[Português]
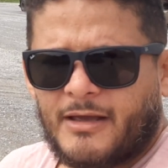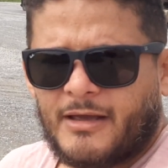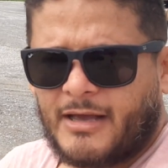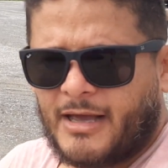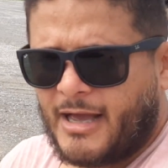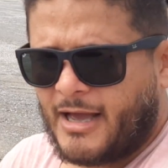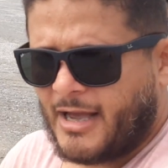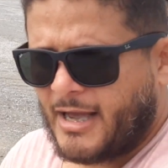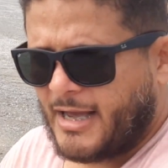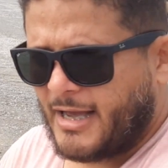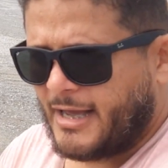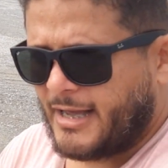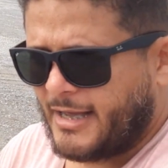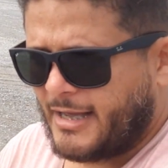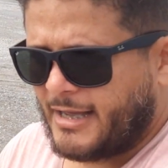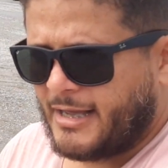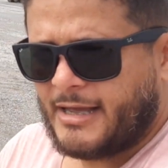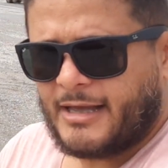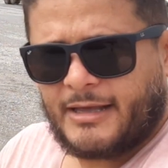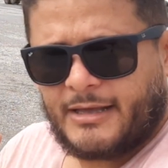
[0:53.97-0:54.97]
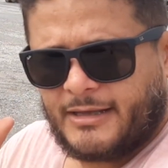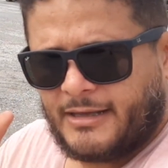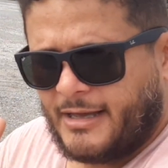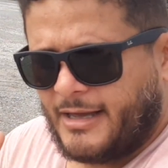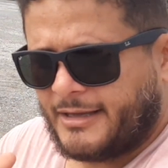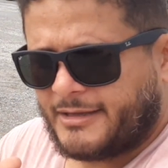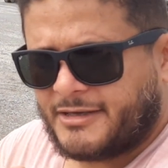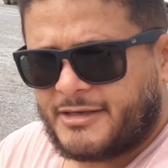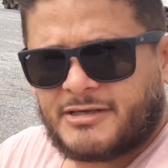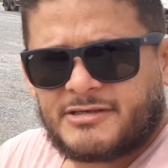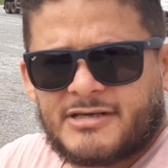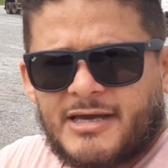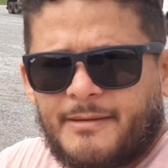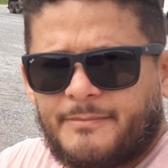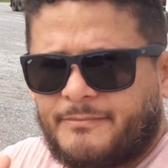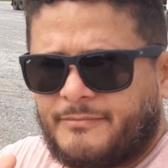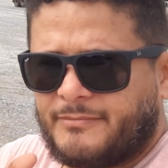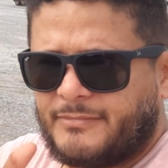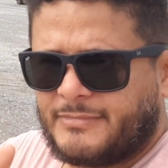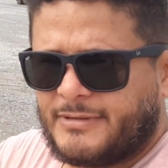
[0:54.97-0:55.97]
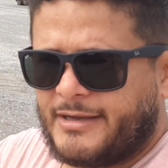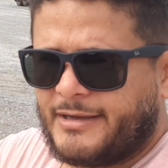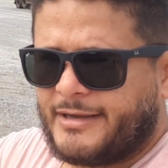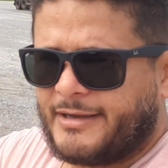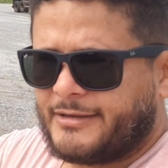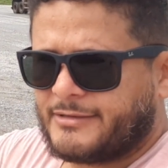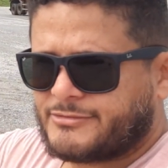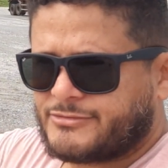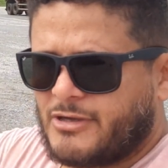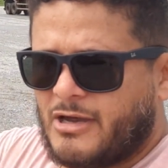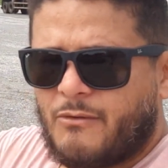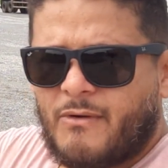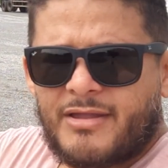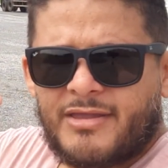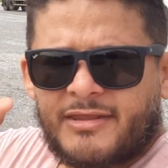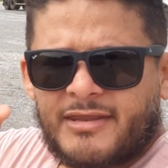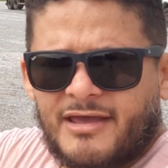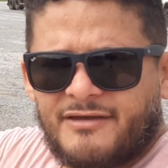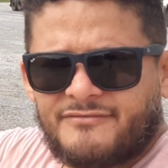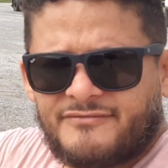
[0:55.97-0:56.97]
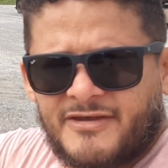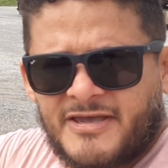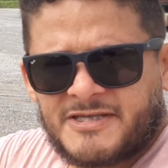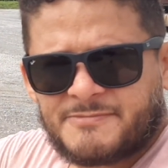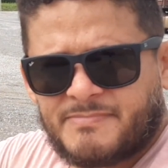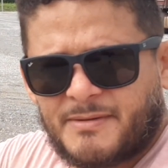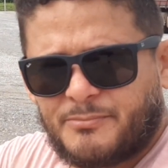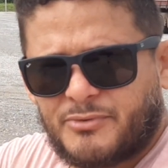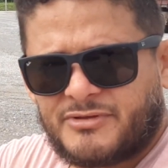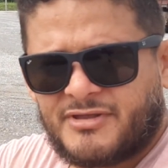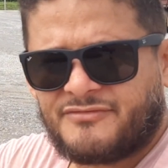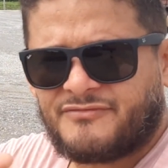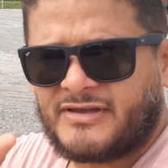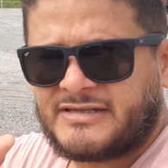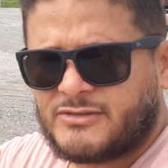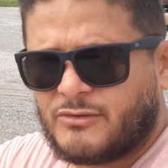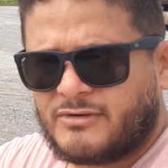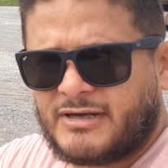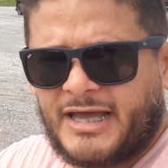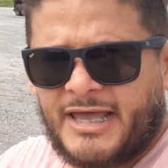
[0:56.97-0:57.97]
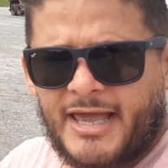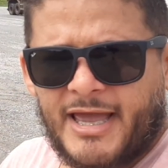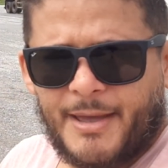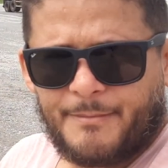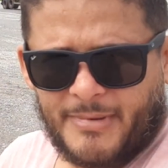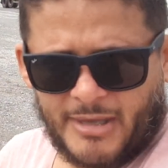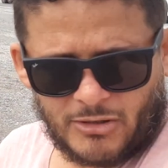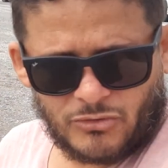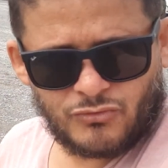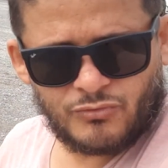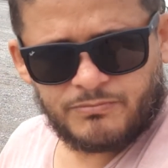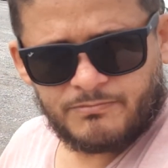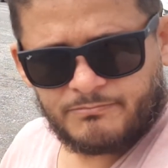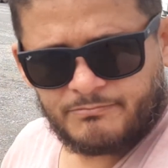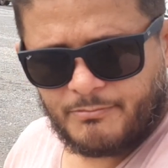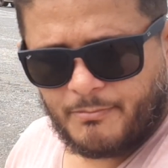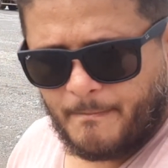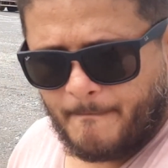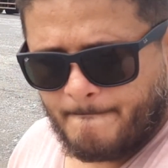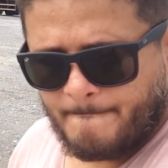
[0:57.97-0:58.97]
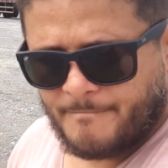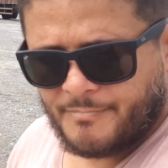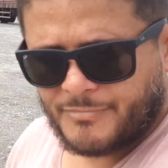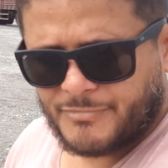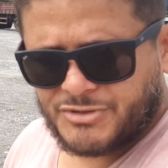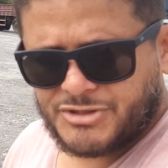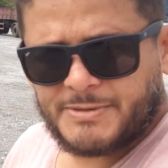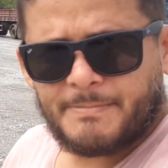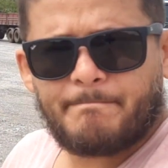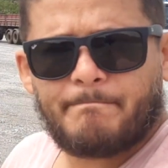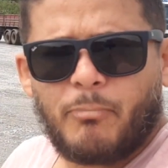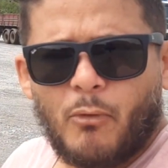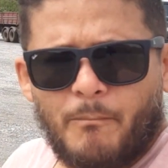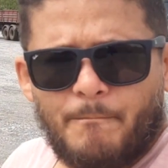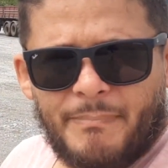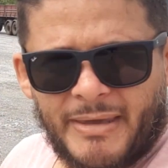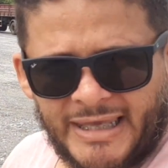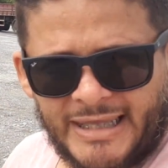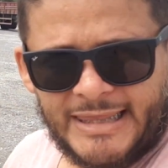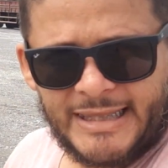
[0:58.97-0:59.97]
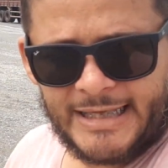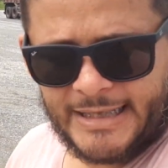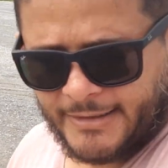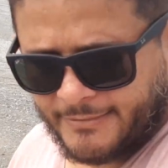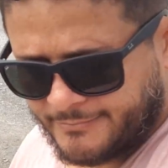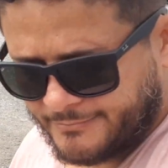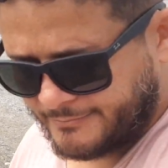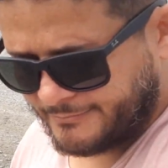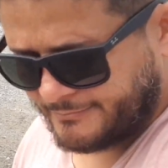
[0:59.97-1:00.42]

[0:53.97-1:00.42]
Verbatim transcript: Ah, aqui já só aguardando a vez para poder fazer o carregamento de bobina